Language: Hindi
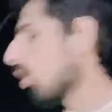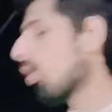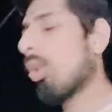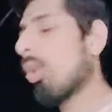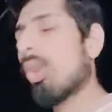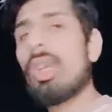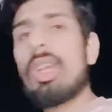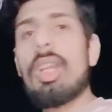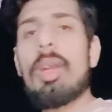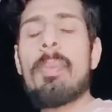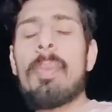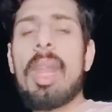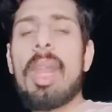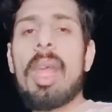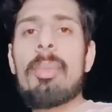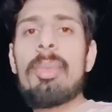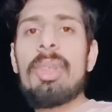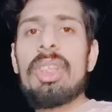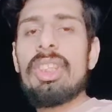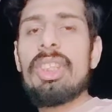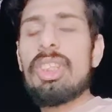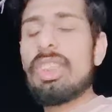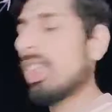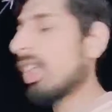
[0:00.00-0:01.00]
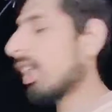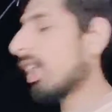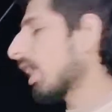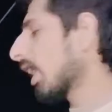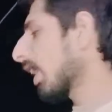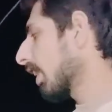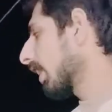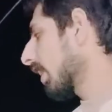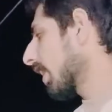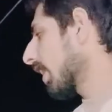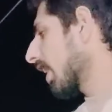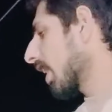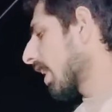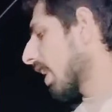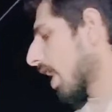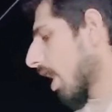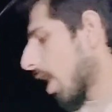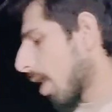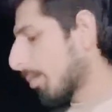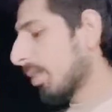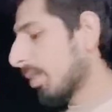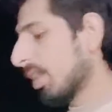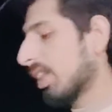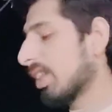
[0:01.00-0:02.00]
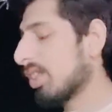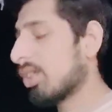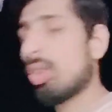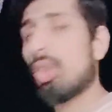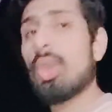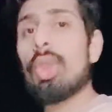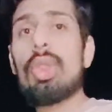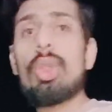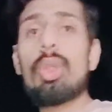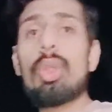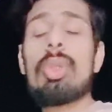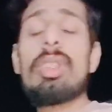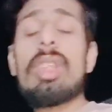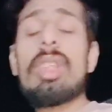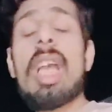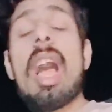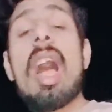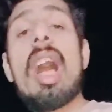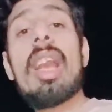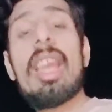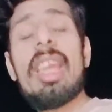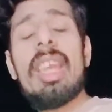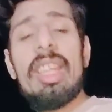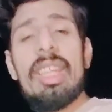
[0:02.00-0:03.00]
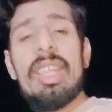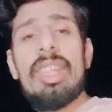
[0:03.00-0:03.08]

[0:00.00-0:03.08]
और कपड़ा भी नीचे कर दिया है अभी इसको जो सा आगे